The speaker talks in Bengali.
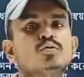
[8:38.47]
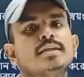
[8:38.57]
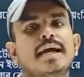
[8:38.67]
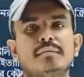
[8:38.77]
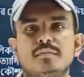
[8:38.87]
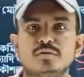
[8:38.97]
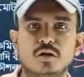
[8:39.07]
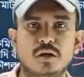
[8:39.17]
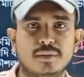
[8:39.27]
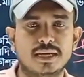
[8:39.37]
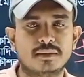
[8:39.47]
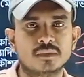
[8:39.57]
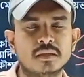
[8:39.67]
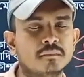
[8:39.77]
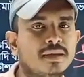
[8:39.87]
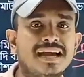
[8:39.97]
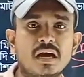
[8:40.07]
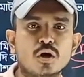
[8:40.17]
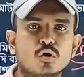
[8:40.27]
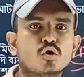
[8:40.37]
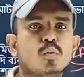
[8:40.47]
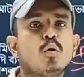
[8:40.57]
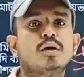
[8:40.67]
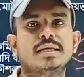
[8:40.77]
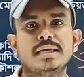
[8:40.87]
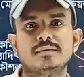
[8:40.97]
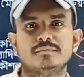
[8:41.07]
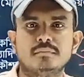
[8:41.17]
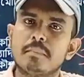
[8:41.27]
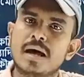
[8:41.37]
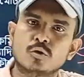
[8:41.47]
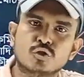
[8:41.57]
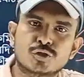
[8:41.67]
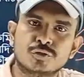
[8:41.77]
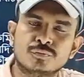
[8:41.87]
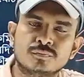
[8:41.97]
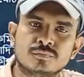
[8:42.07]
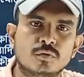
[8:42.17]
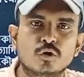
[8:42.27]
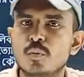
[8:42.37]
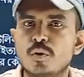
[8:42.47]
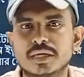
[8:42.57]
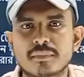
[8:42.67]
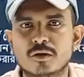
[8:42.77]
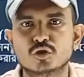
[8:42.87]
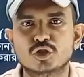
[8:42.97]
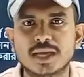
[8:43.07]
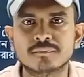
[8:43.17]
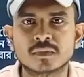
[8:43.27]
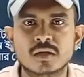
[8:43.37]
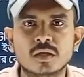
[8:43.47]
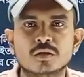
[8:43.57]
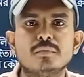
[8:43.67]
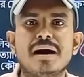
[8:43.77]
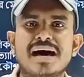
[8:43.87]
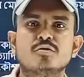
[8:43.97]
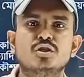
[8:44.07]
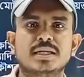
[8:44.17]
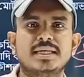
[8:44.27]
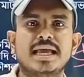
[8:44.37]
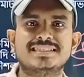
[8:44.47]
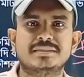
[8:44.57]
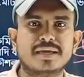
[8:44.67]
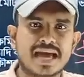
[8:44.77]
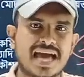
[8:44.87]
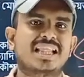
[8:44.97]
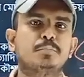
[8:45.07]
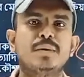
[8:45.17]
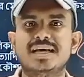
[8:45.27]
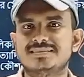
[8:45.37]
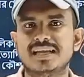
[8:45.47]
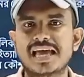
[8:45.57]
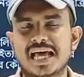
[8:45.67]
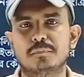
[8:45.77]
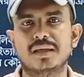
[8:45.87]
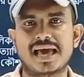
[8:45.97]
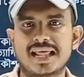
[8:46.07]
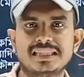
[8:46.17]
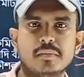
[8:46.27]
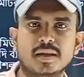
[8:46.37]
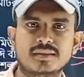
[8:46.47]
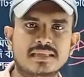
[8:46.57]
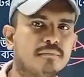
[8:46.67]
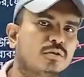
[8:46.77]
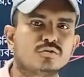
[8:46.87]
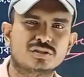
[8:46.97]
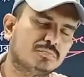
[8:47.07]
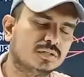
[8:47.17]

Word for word: কোন জায়গায় ব্যবহৃত হয় ভাইয়া ভাইয়া রোবট কি মানুষ রোবট কি মানুষ না তো মানুষের কি আছে ভাইয়া হাত পা আছে না হাত পা নাড়াইতে পারতেছি আমরা তো